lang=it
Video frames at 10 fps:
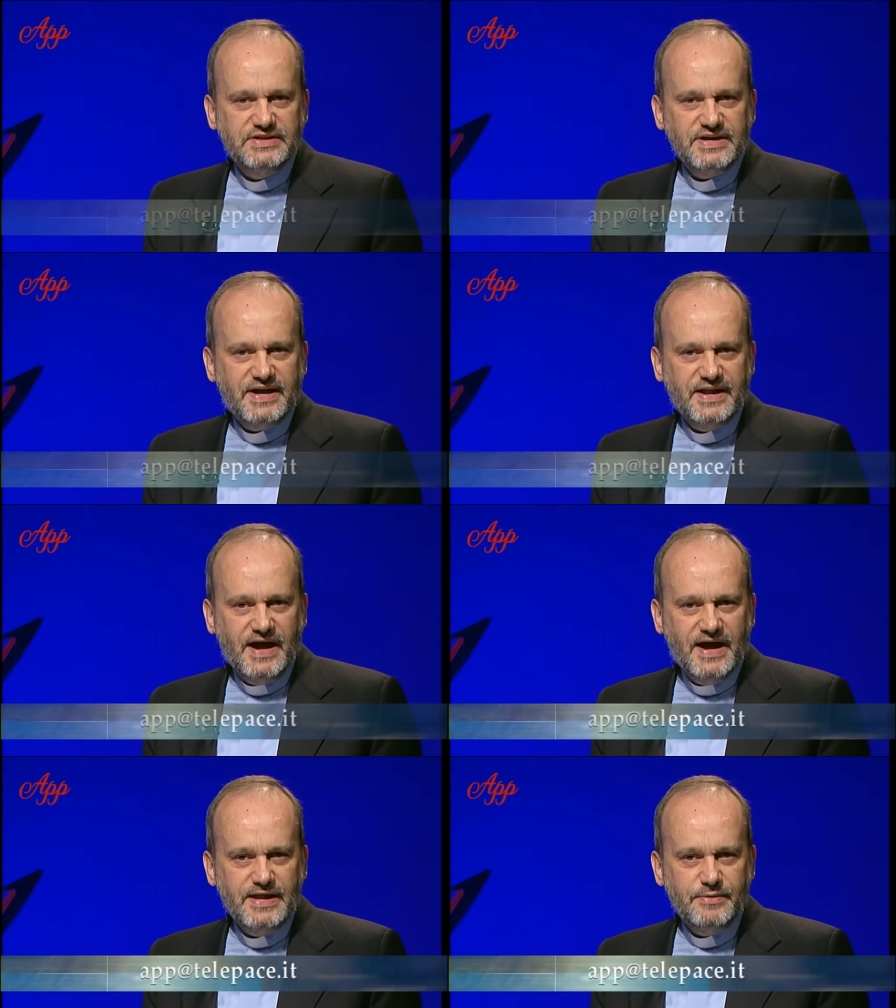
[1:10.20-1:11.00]

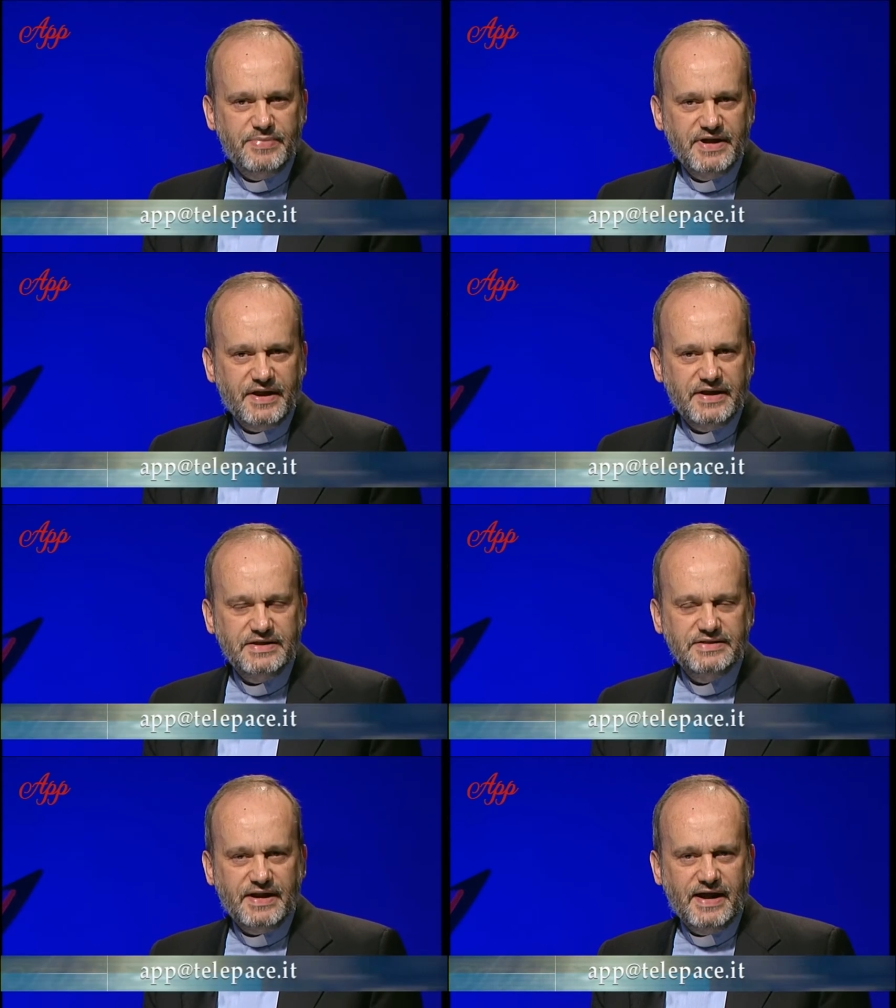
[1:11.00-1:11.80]
canale per
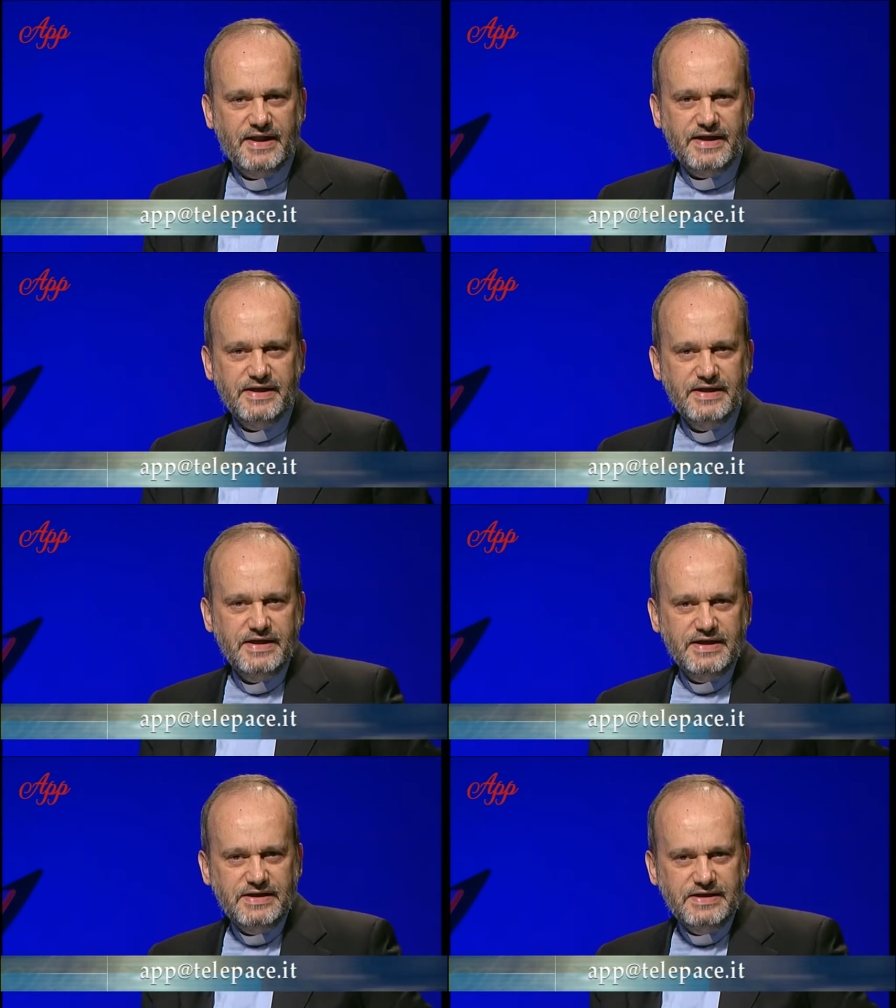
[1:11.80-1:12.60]
entrare
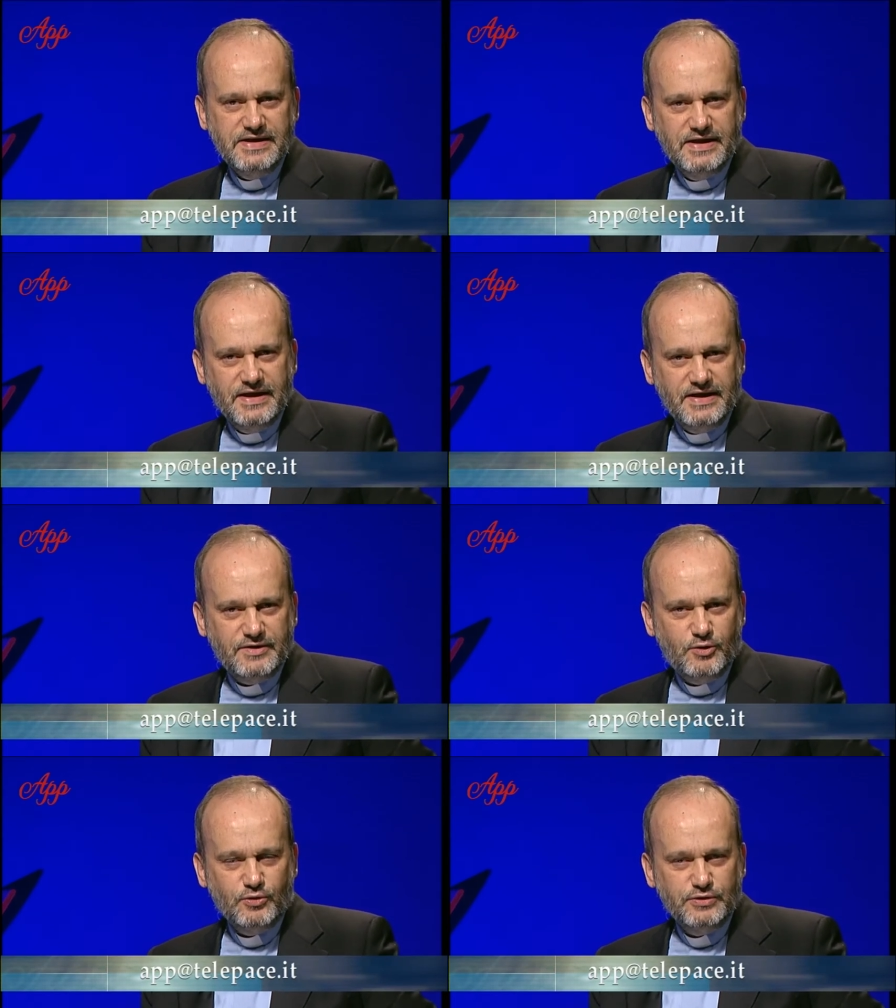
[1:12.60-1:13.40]
in
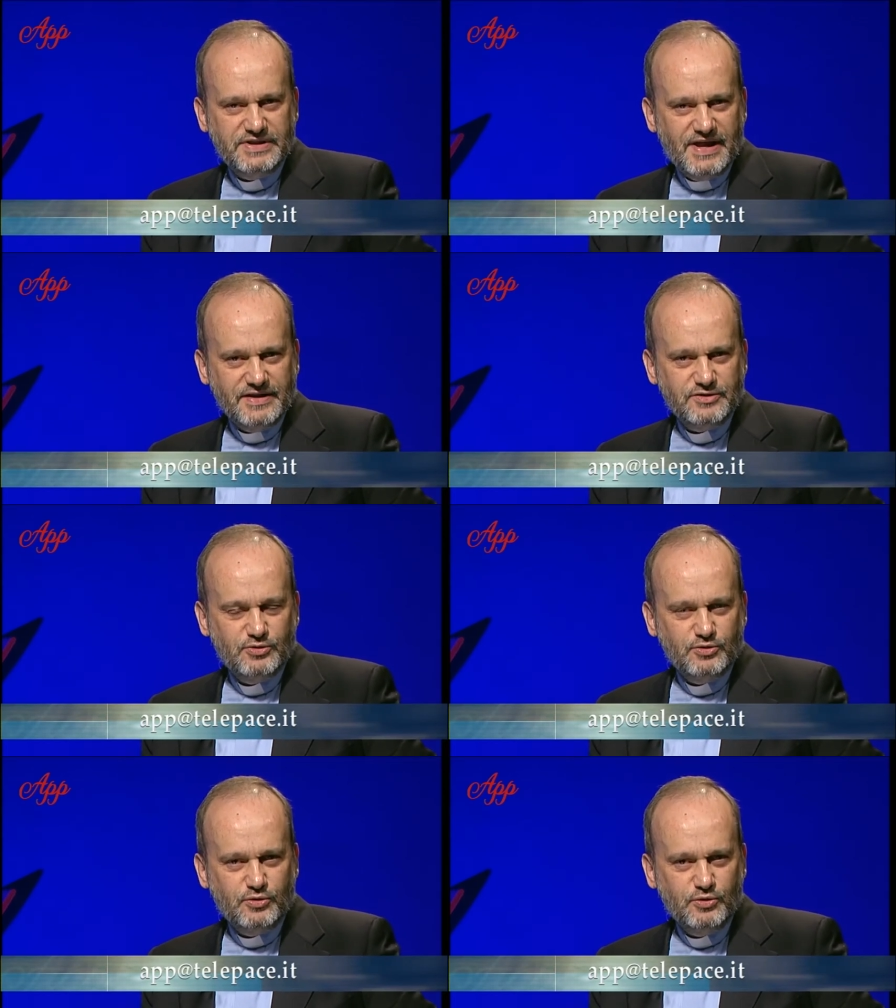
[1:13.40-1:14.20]

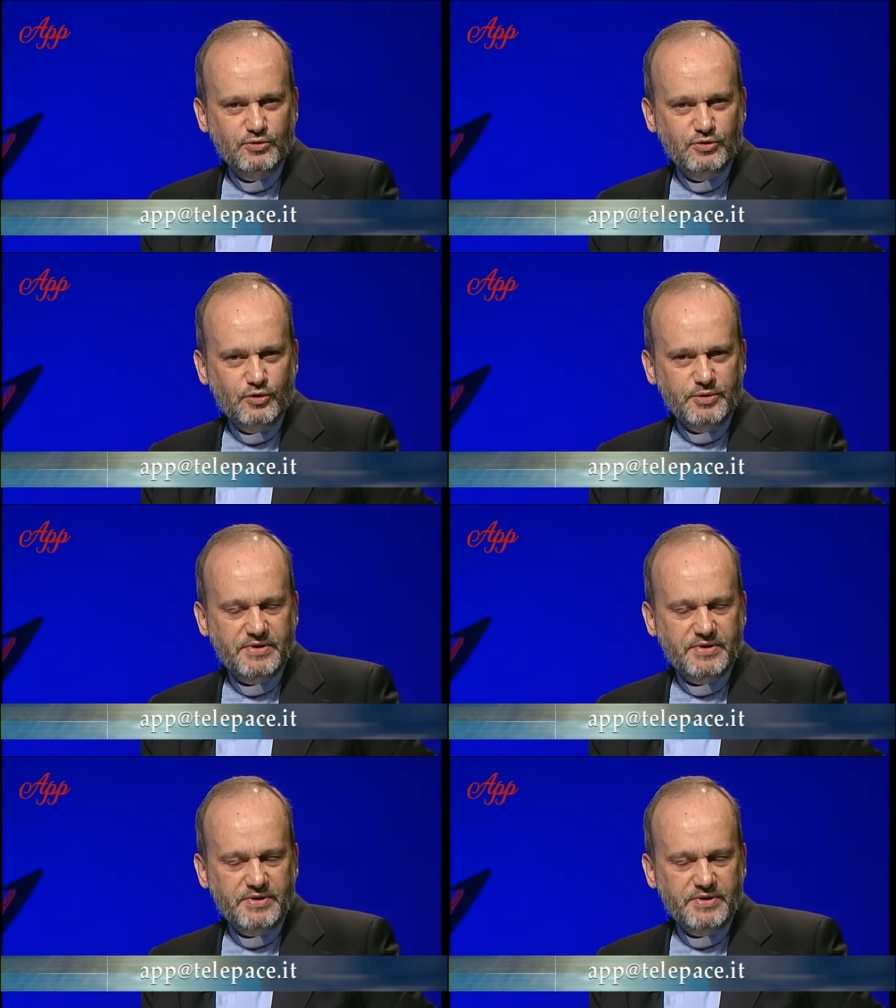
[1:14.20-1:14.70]
contatto con noi.